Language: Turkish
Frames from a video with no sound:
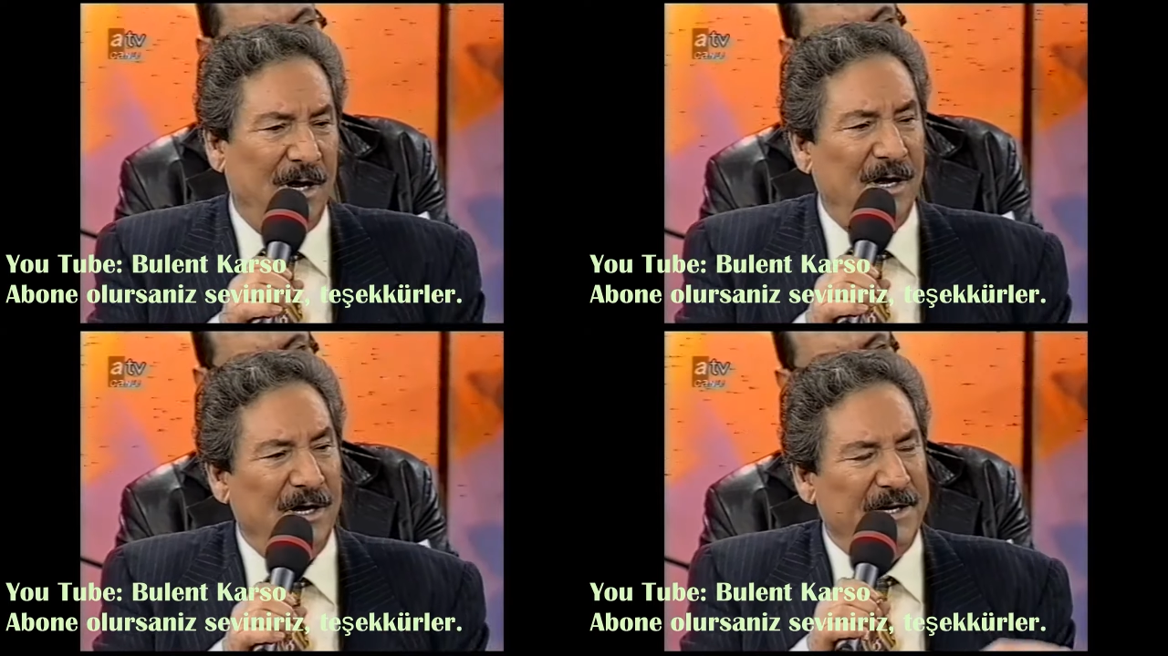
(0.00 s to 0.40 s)

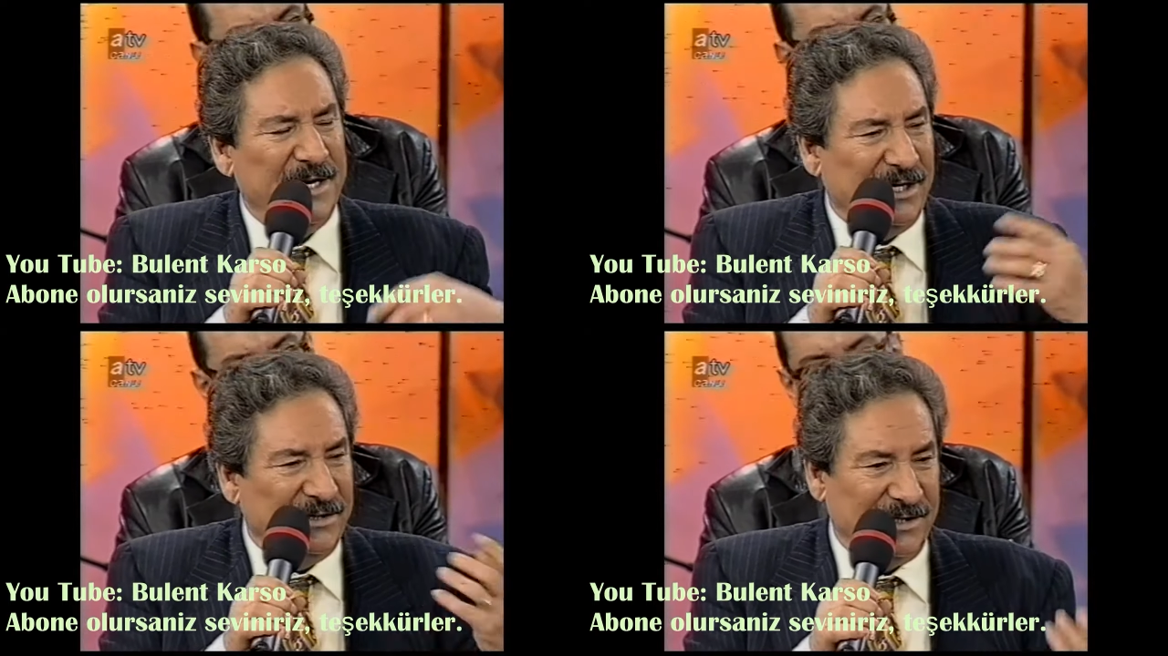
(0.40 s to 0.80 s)
Ha
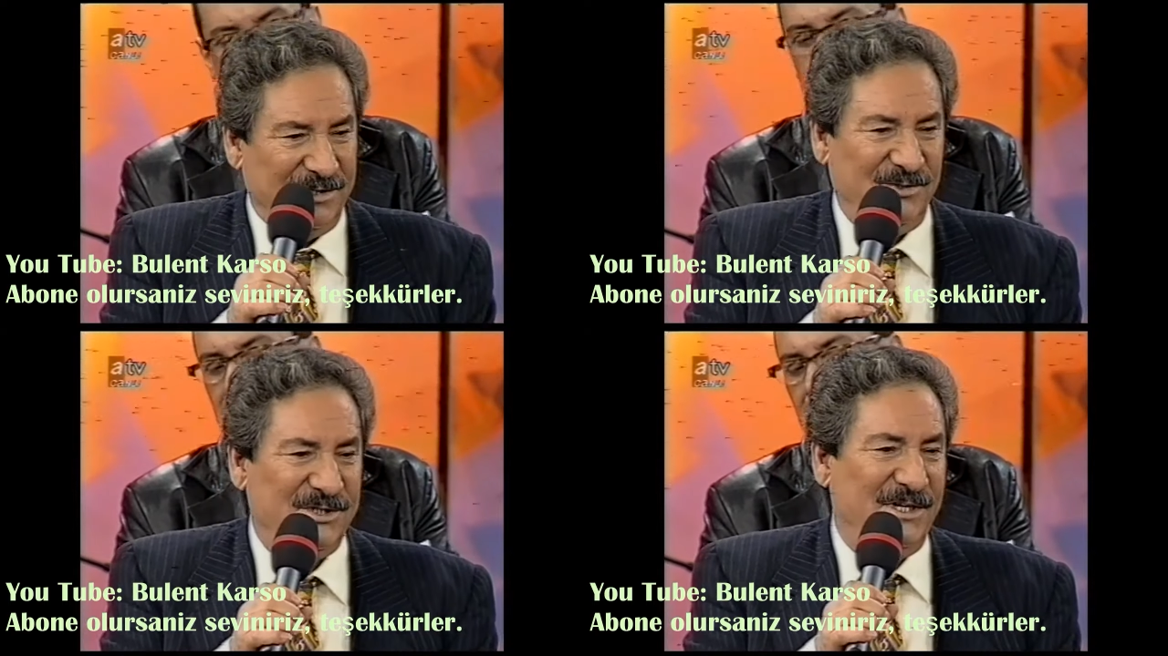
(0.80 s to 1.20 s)
ne kadar
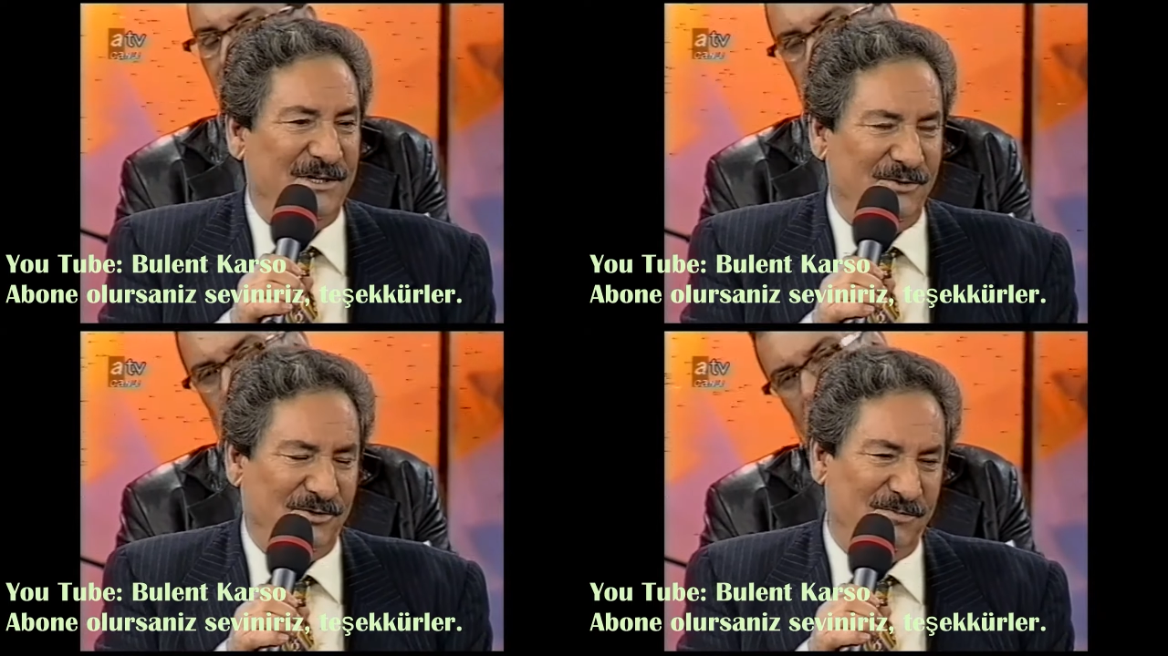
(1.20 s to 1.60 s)
güzel
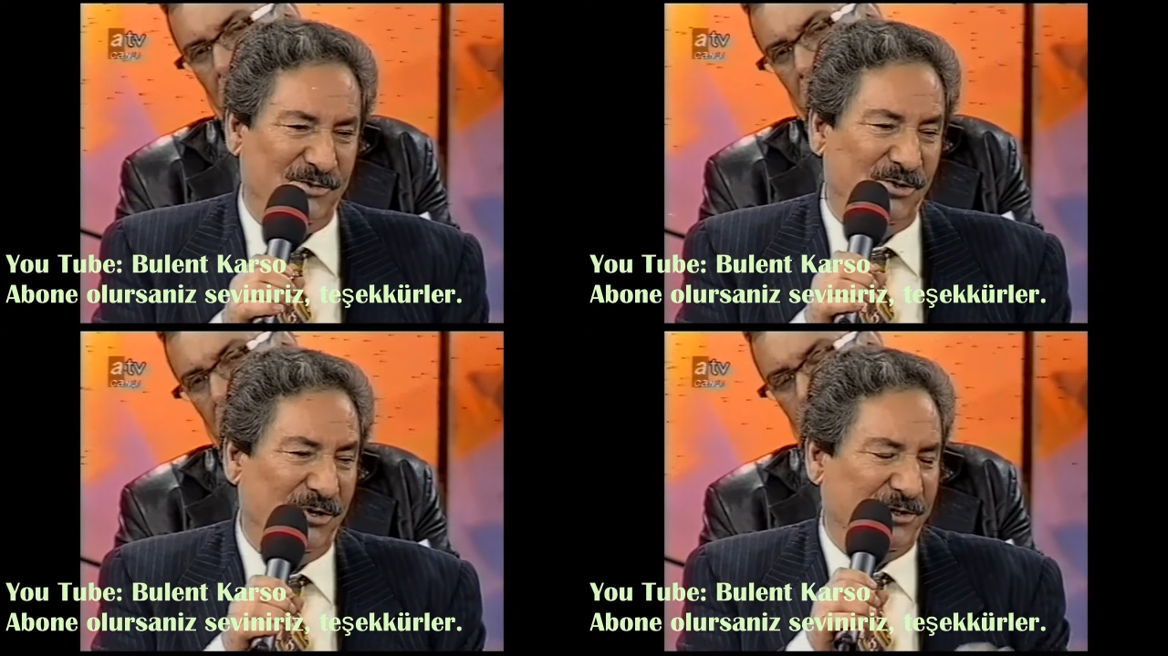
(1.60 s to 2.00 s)

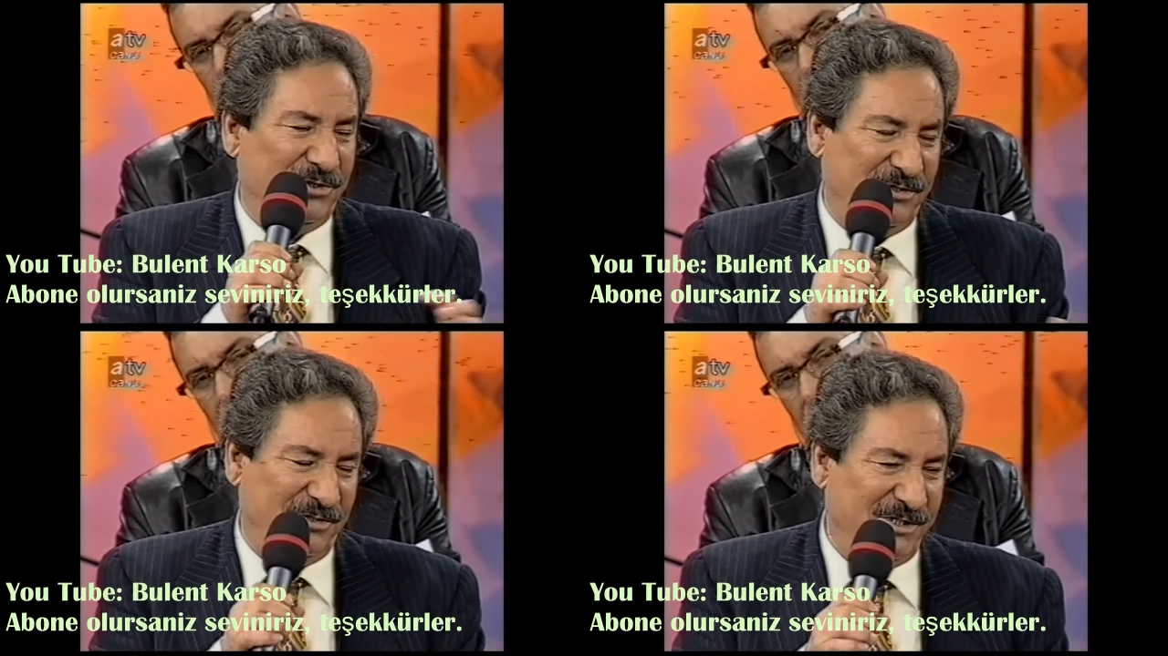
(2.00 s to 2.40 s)
okumuş. Ork,
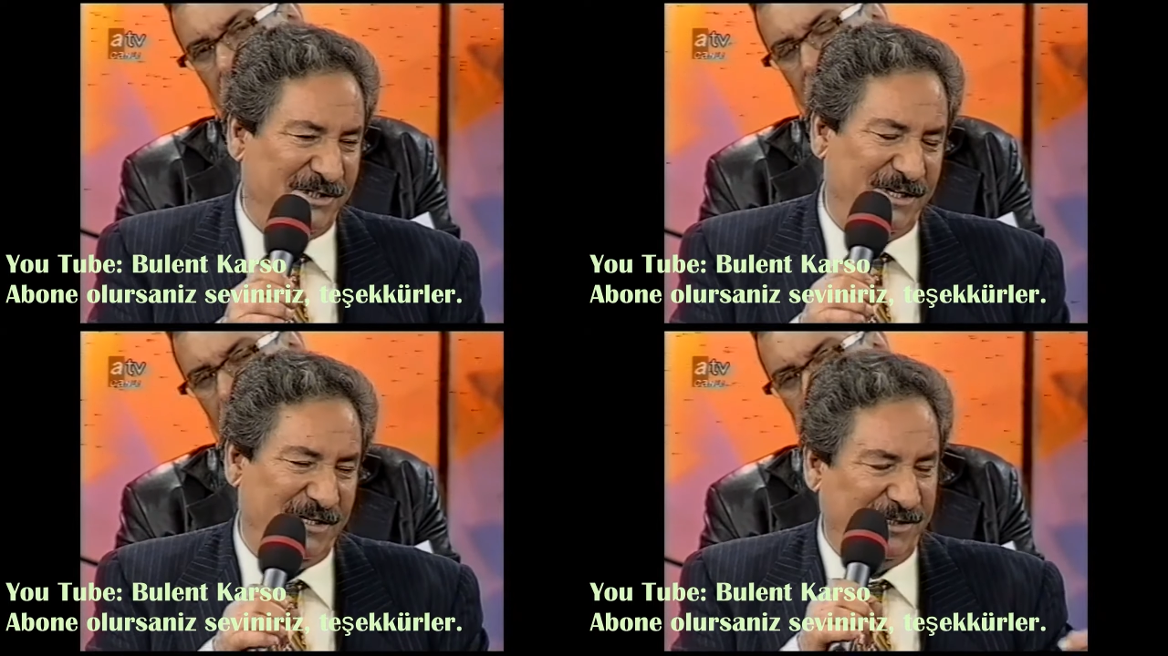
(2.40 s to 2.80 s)

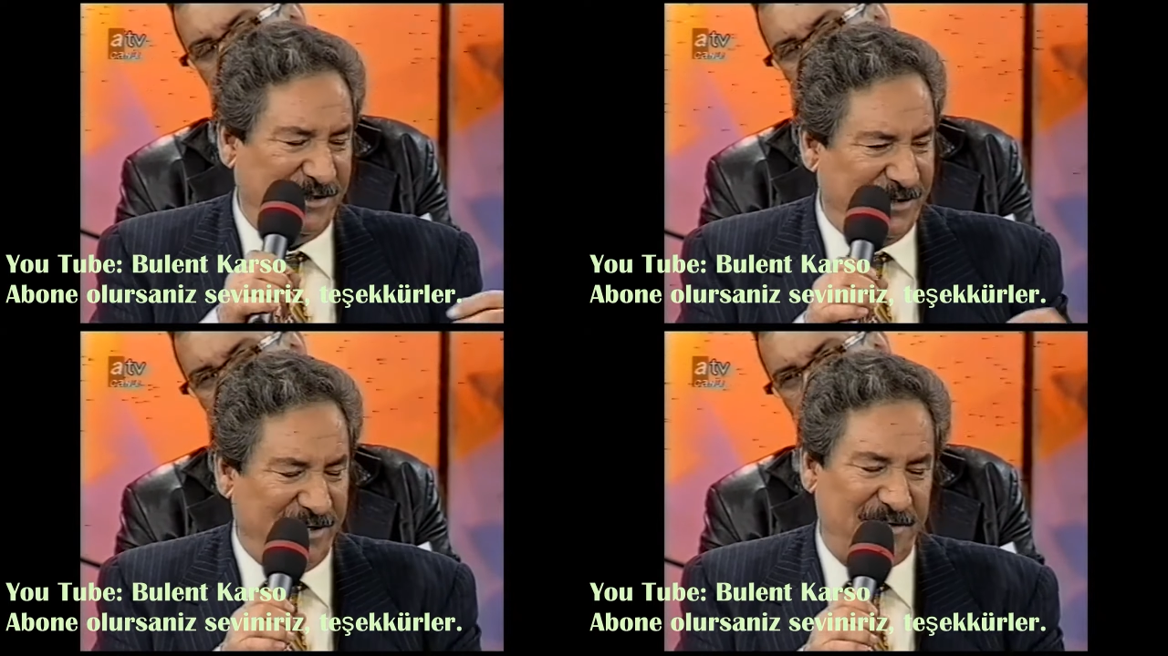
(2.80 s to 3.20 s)
işte
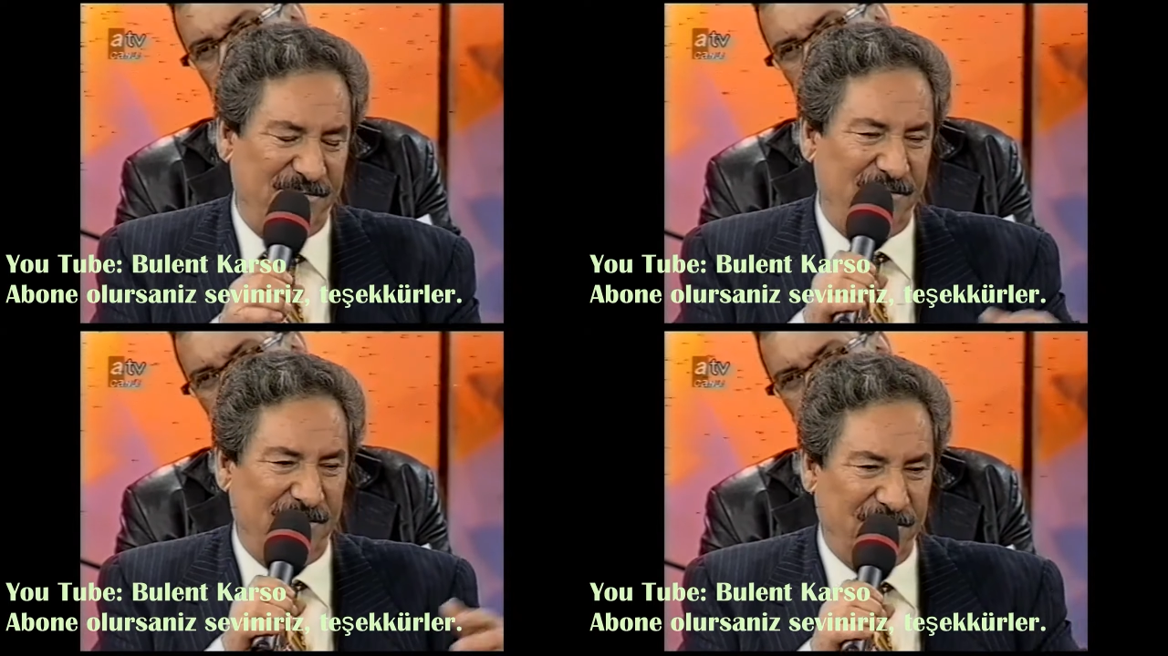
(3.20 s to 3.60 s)
gitar
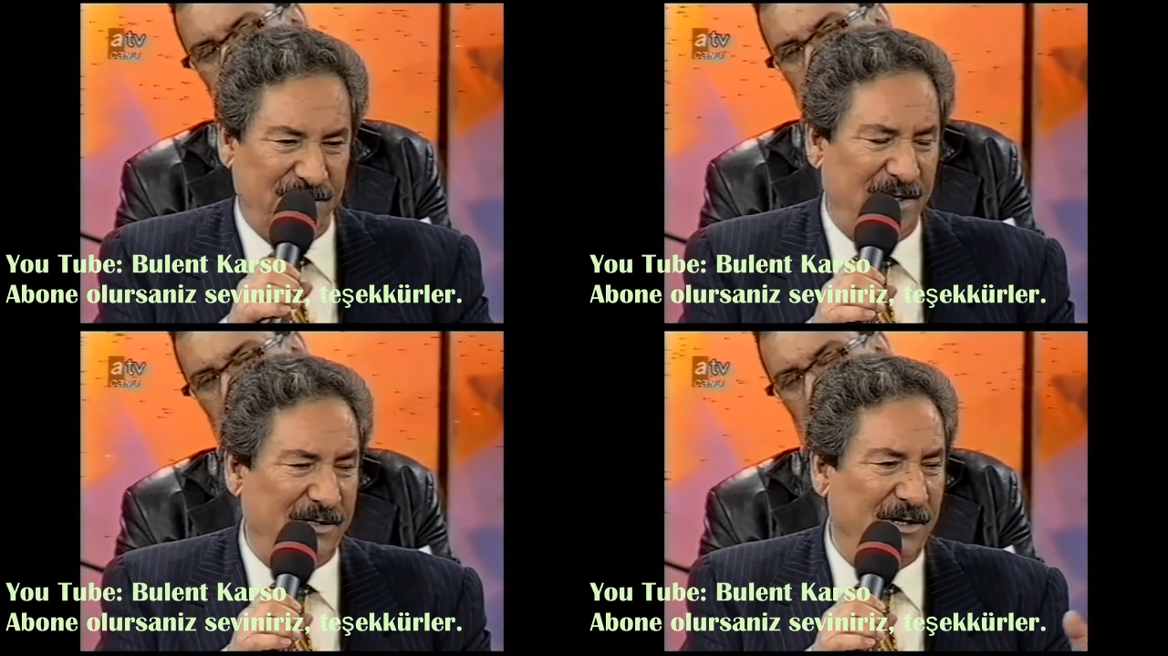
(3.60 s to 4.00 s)

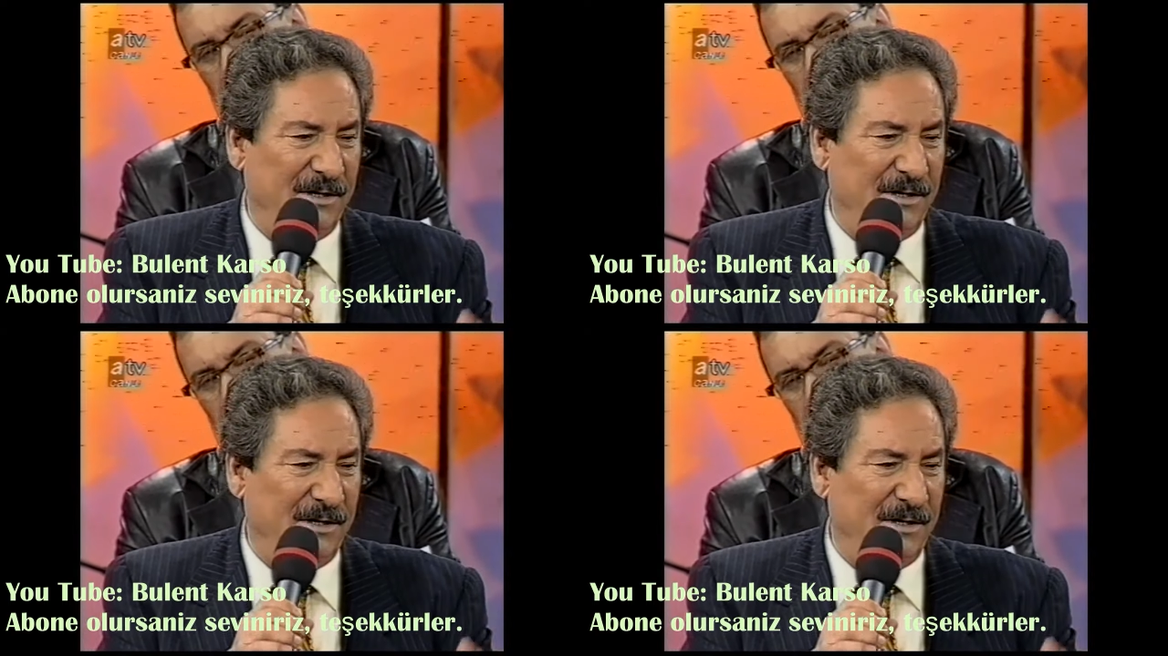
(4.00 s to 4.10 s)
filan.